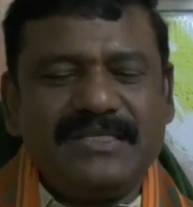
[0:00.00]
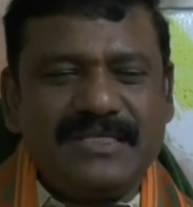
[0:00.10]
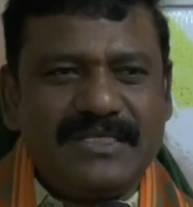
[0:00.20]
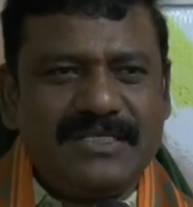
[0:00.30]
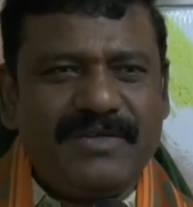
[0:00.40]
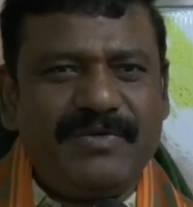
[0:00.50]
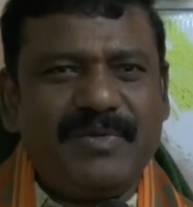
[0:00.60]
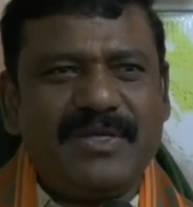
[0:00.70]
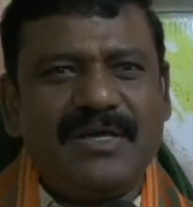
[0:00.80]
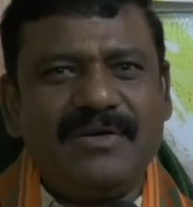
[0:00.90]
చిన్న చిన్న
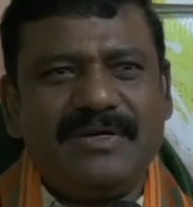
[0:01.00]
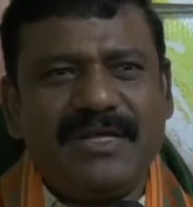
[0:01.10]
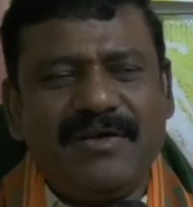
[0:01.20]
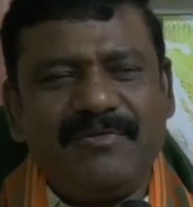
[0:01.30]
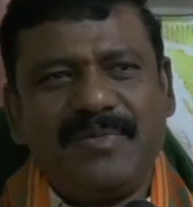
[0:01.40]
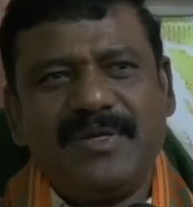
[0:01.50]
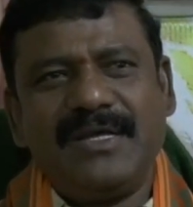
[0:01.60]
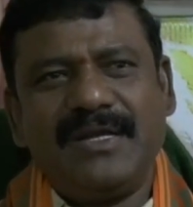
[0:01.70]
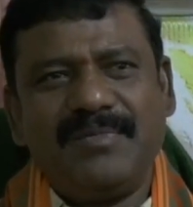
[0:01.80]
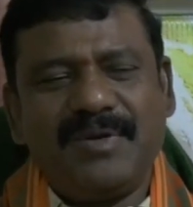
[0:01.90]
విభేదాలు ఉంటే ఆ
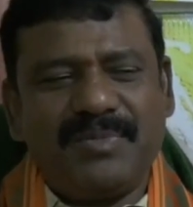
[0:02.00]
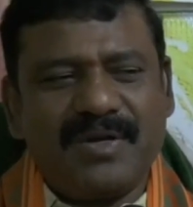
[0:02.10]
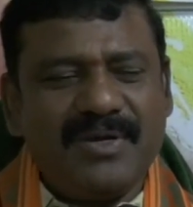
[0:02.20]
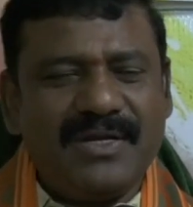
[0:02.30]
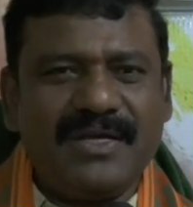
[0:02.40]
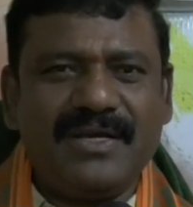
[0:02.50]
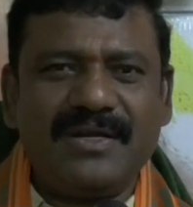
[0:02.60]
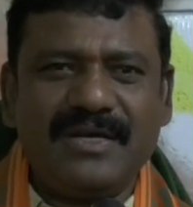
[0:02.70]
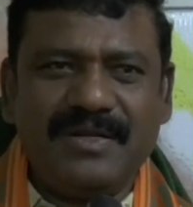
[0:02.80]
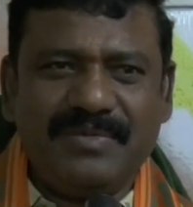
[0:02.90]
విభేదాలలో మా ప్రభారి
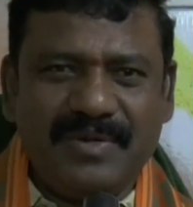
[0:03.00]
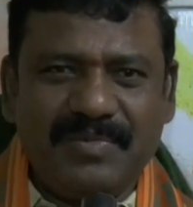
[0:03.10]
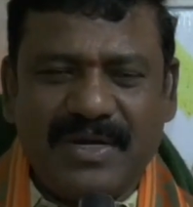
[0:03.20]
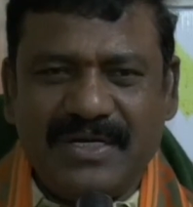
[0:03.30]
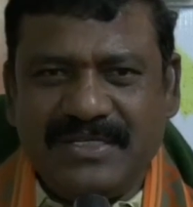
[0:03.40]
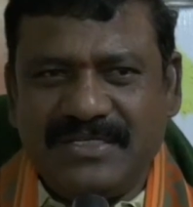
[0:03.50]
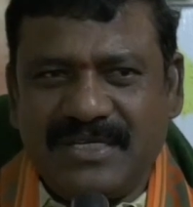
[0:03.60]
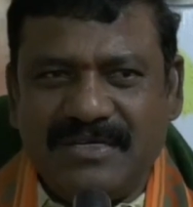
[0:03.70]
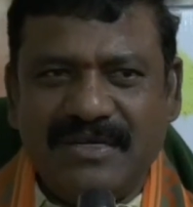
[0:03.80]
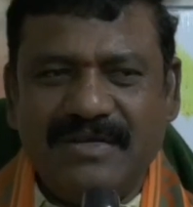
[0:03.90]
గారు కానీ మన పార్టీ
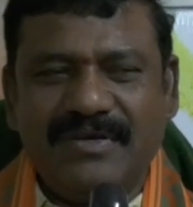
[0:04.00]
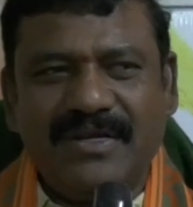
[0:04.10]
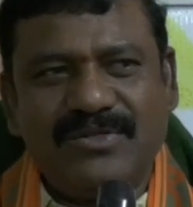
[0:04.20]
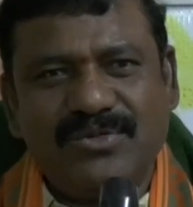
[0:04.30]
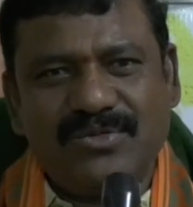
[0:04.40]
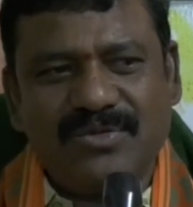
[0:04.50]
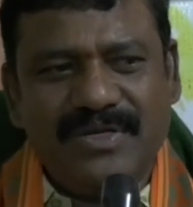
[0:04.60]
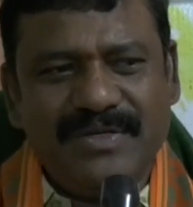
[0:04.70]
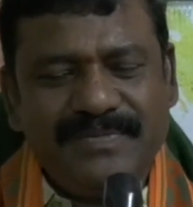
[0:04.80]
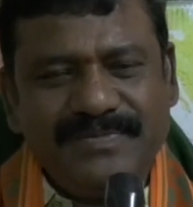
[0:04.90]
ఇన్ఛార్జీలు కానీ వాళ్ళని
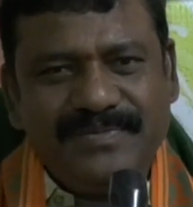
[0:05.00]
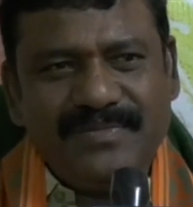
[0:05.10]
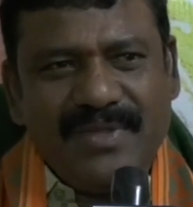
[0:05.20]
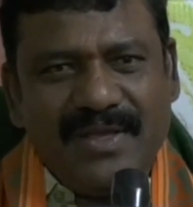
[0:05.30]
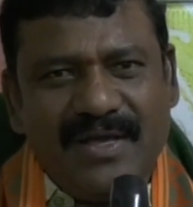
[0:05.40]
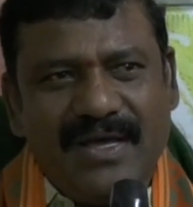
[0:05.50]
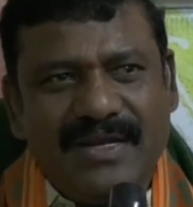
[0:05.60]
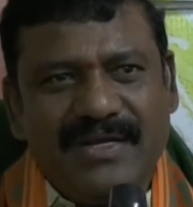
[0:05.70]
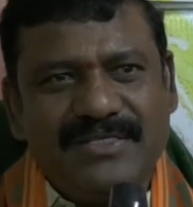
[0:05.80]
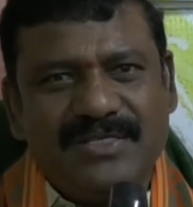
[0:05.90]
చూసుకొని
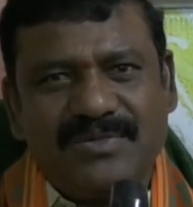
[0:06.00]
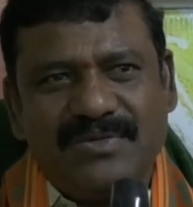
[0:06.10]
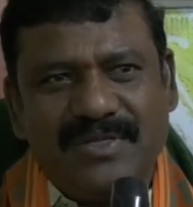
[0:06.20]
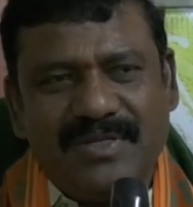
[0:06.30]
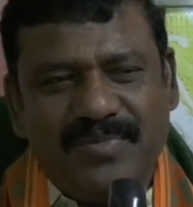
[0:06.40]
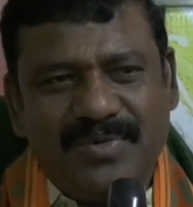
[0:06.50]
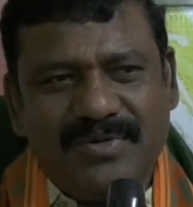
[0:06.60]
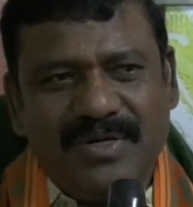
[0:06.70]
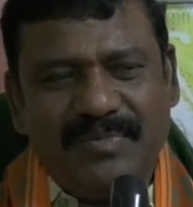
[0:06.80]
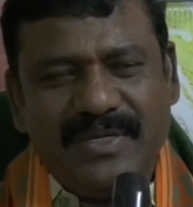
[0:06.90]
ఆర్గనైజ్ చేసుకుంటుంది ఎప్పుడు
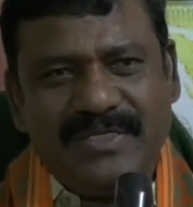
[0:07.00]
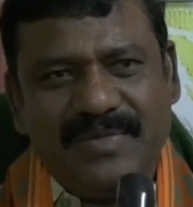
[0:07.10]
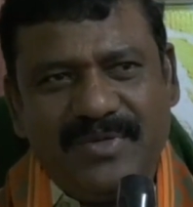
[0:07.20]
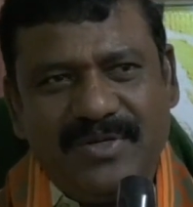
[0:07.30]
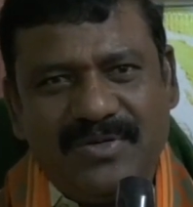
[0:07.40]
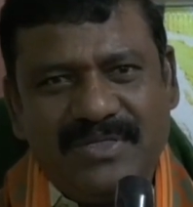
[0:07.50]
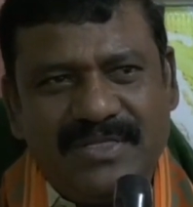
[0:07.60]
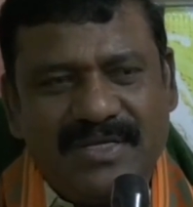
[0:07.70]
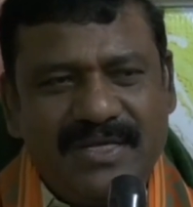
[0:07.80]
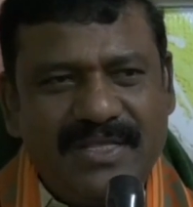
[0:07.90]
కూడా బీజేపీ ఈరోజు
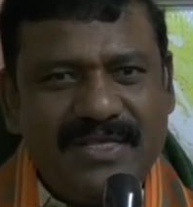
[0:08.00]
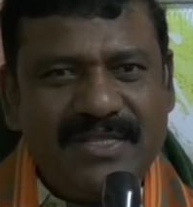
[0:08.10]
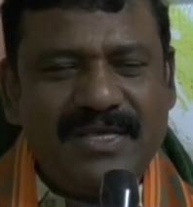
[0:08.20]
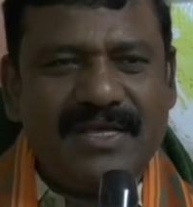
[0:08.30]
ఇంత ఎదిగింది